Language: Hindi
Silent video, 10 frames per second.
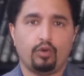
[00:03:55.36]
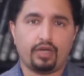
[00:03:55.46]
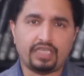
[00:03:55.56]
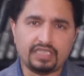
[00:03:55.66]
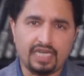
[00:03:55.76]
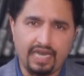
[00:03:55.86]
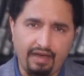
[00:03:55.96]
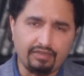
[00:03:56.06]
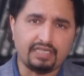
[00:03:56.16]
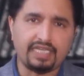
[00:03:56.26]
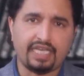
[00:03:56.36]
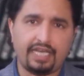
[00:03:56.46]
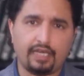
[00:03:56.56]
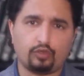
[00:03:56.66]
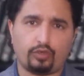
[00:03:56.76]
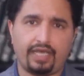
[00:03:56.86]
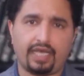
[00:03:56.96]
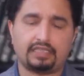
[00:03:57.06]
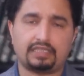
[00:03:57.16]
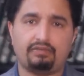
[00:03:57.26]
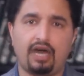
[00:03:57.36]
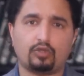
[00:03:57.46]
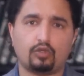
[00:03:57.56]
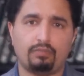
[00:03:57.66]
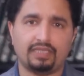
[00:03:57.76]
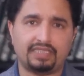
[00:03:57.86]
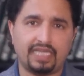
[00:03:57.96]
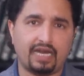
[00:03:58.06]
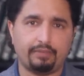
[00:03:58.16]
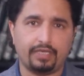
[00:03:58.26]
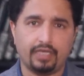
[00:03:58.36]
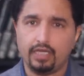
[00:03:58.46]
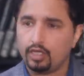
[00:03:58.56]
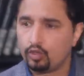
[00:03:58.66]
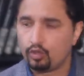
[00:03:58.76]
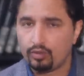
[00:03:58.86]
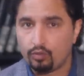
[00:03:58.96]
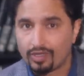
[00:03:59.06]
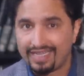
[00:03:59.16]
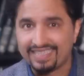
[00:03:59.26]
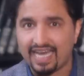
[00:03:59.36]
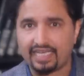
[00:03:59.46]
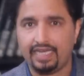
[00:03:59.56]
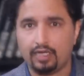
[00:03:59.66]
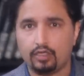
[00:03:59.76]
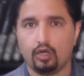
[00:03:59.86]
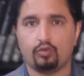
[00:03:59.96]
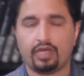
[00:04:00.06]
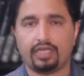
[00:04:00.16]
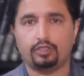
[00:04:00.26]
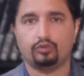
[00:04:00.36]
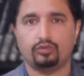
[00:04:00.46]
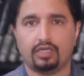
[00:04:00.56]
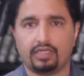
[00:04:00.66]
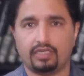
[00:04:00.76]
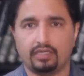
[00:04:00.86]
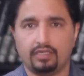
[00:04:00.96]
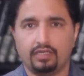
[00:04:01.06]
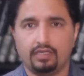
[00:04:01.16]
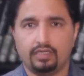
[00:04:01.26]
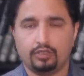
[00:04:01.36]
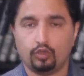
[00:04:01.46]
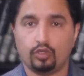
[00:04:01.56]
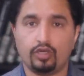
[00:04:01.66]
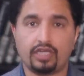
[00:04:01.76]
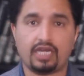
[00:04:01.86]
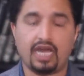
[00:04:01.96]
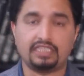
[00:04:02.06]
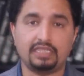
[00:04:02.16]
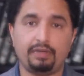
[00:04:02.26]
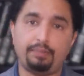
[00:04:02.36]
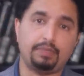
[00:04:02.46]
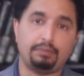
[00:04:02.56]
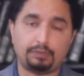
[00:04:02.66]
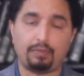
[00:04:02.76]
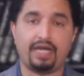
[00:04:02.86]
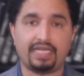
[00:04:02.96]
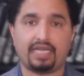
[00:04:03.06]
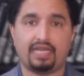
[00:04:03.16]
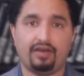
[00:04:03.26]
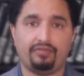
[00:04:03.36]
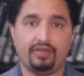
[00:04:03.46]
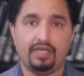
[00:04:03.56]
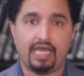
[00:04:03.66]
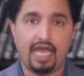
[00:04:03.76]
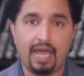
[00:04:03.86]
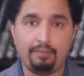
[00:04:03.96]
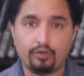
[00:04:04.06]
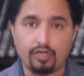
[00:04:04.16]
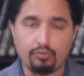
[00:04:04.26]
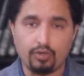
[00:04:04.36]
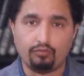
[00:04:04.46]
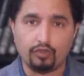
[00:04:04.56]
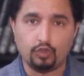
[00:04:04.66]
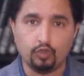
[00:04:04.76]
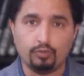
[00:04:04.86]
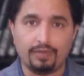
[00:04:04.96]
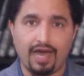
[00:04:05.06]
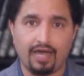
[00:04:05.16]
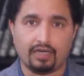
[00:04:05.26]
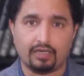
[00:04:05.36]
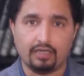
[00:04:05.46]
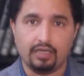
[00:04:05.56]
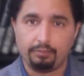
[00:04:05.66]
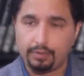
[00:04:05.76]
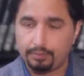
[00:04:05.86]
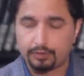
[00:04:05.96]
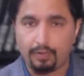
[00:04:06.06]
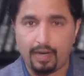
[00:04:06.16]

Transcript: और इस लेवल तक ये गिर चुके हैं कि सवात और मनसेना में इन्होंने वो गंदा खेल गुनावना खेल शुरू कर दिया जो उन्होंने कराची में पीपल्स पार्टी के खिलाफ एम क्यू एम का वजूद बनाकर पीपल्स